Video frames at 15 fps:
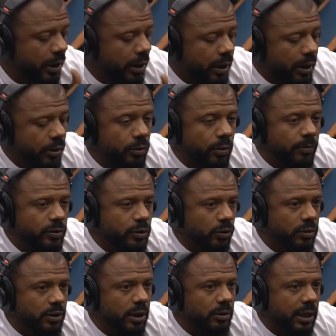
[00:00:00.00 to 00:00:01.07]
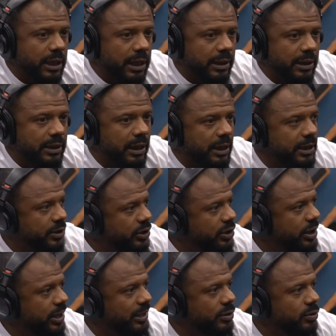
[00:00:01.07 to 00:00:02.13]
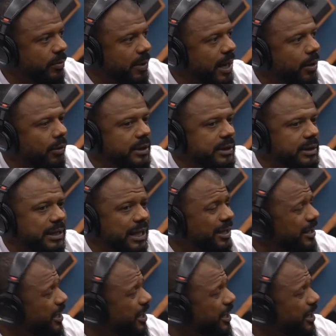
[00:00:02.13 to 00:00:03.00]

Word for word: Eu tô soltando a cada três dias uma aula de cidadania